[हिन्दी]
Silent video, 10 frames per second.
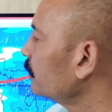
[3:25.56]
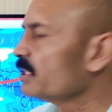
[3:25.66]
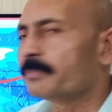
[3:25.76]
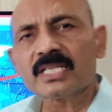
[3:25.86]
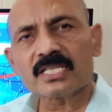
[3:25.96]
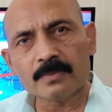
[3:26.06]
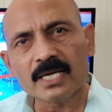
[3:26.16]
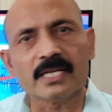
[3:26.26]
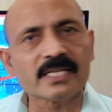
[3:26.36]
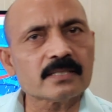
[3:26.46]
मध्य प्रदेश
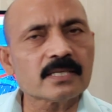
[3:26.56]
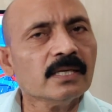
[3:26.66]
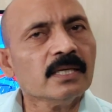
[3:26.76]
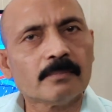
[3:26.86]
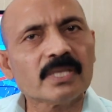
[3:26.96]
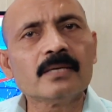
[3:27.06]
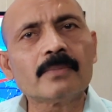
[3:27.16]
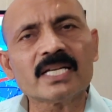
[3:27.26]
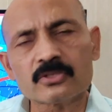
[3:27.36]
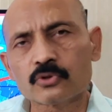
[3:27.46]
में हल्की से मध्यम
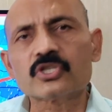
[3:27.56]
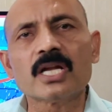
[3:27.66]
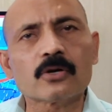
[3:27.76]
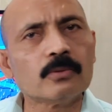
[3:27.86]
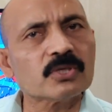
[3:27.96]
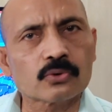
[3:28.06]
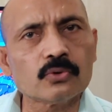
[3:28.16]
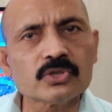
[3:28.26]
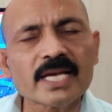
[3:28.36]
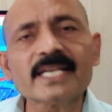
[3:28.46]
बारिश कुछ इलाकों में
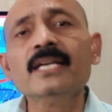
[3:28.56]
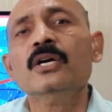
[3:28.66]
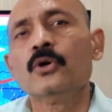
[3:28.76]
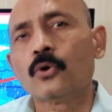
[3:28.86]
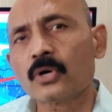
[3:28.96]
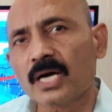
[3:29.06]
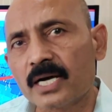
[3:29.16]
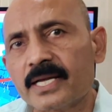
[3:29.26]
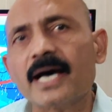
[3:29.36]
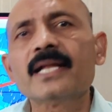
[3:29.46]
शुरू हो जाएगी और
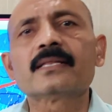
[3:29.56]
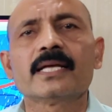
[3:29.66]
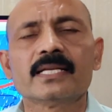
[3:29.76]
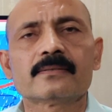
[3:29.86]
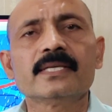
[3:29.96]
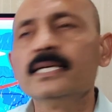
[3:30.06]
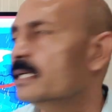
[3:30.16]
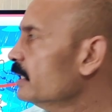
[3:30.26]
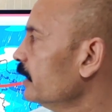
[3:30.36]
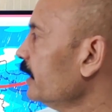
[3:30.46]
18 तारीख से
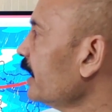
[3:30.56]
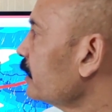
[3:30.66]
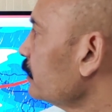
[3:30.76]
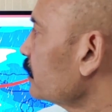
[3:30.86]
एक